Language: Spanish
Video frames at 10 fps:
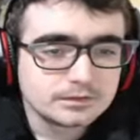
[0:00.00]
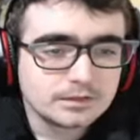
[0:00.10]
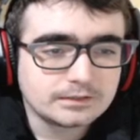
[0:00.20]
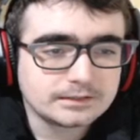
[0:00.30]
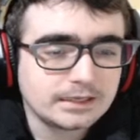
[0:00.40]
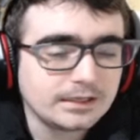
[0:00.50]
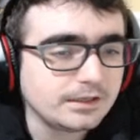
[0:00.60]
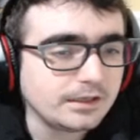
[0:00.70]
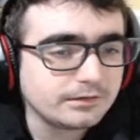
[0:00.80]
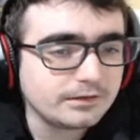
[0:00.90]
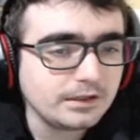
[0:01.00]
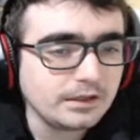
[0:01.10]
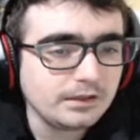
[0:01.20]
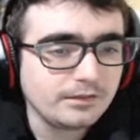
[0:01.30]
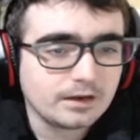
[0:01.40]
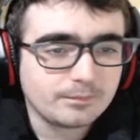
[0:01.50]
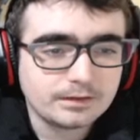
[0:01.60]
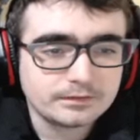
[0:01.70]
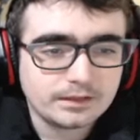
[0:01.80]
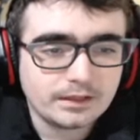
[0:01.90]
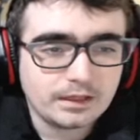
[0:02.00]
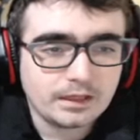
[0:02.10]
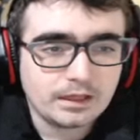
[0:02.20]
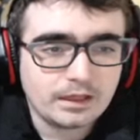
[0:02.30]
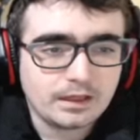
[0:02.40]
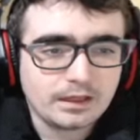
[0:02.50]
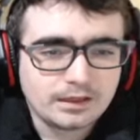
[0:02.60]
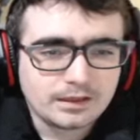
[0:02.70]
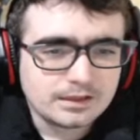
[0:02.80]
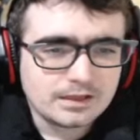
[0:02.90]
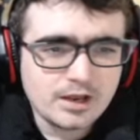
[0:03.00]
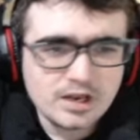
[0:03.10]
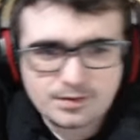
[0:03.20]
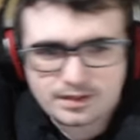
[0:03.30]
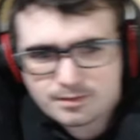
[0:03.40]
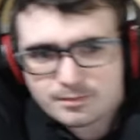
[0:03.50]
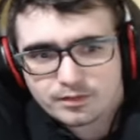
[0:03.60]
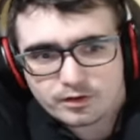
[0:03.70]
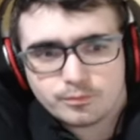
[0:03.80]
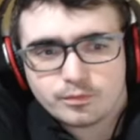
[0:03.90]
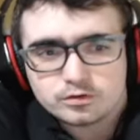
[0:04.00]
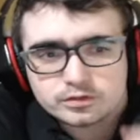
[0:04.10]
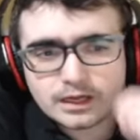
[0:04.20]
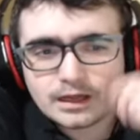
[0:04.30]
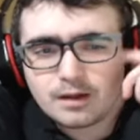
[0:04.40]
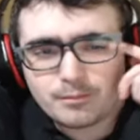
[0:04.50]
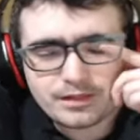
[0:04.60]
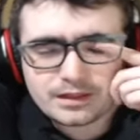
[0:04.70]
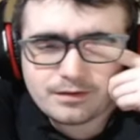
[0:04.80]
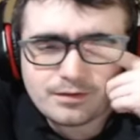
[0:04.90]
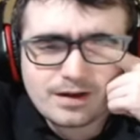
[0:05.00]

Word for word: Así que GG, sí, de repente... Eh, de verdad, me he perdido aquí un poco. O sea, parece que va a haber